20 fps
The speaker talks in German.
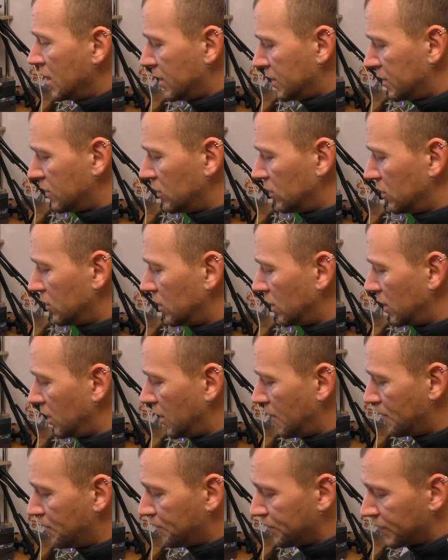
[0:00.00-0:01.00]
So,
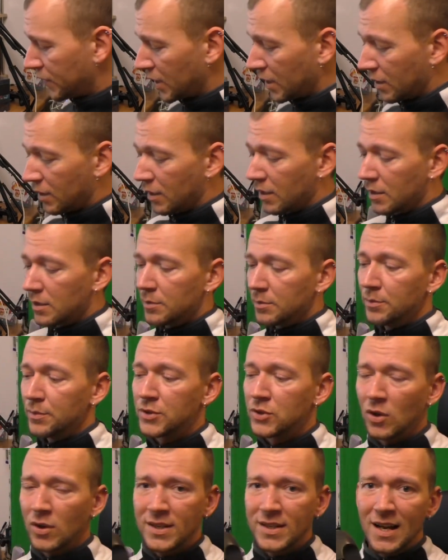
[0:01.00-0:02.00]
ähm,
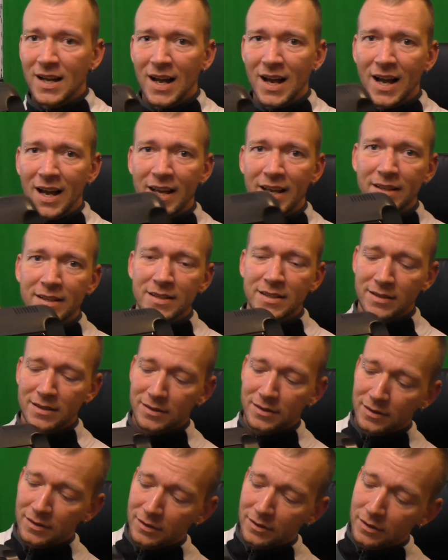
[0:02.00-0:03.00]
Besonderheit
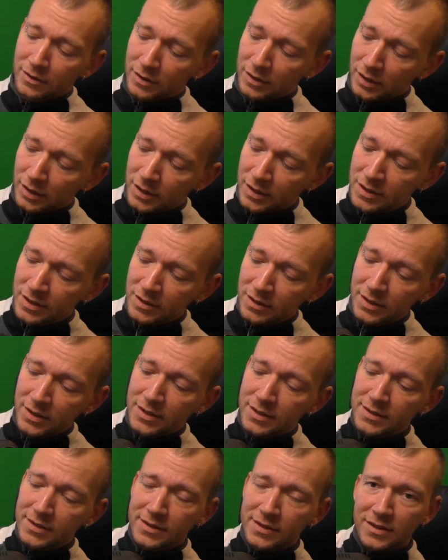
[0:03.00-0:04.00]
hier
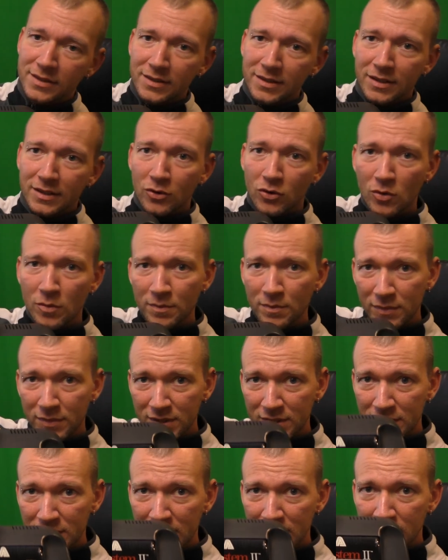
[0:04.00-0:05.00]
ist,
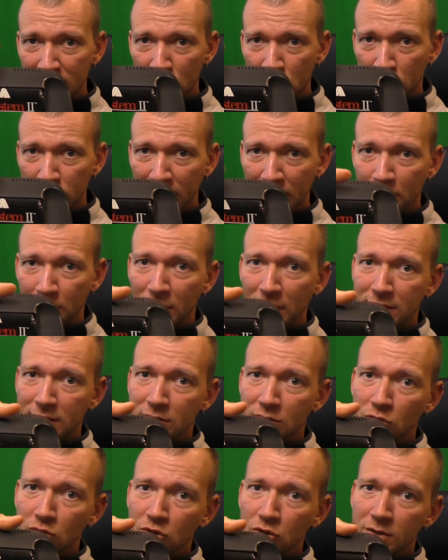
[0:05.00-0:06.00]
um den
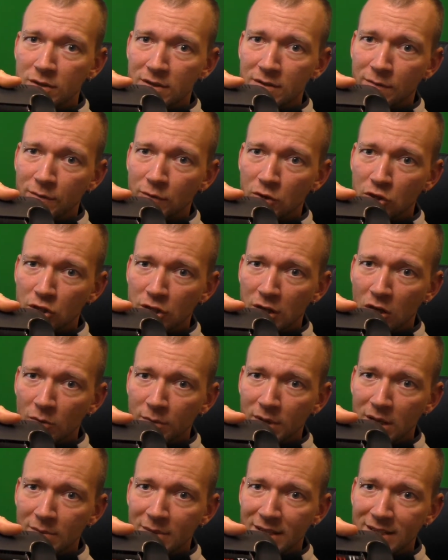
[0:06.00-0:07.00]
Steckplatz zu schützen vor
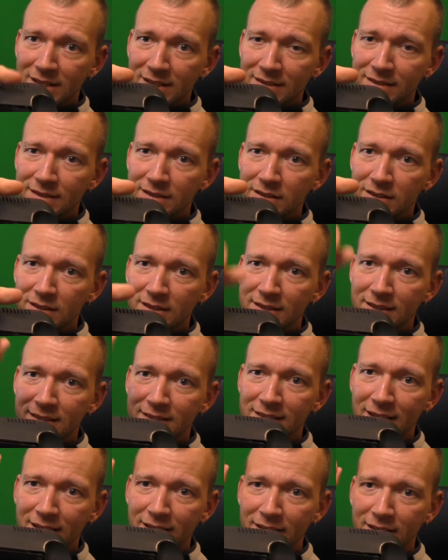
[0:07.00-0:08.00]
Staub, kann man das hier,
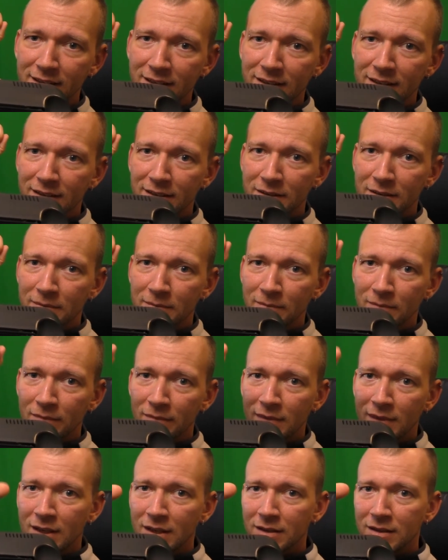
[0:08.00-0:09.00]
zack,
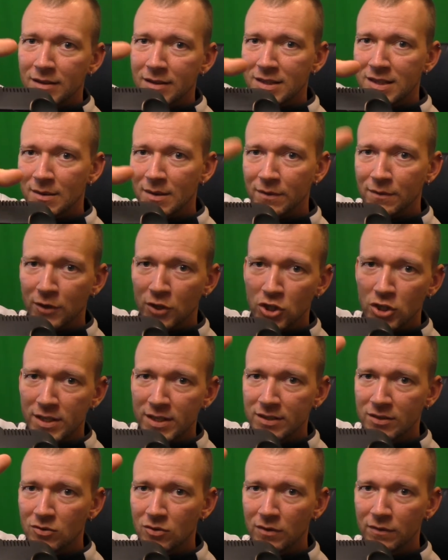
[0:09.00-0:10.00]
das kann man
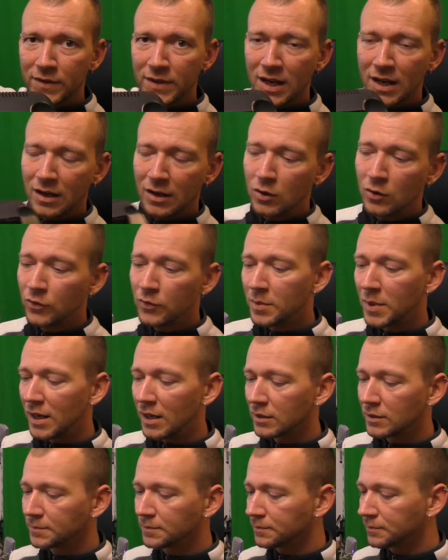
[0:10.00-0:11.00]
verschließen und wieder
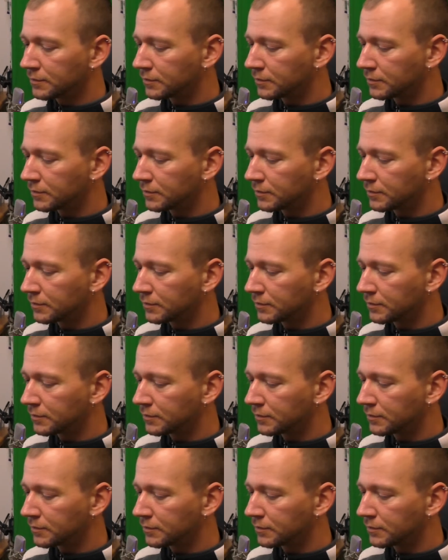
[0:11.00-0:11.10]
aufmachen.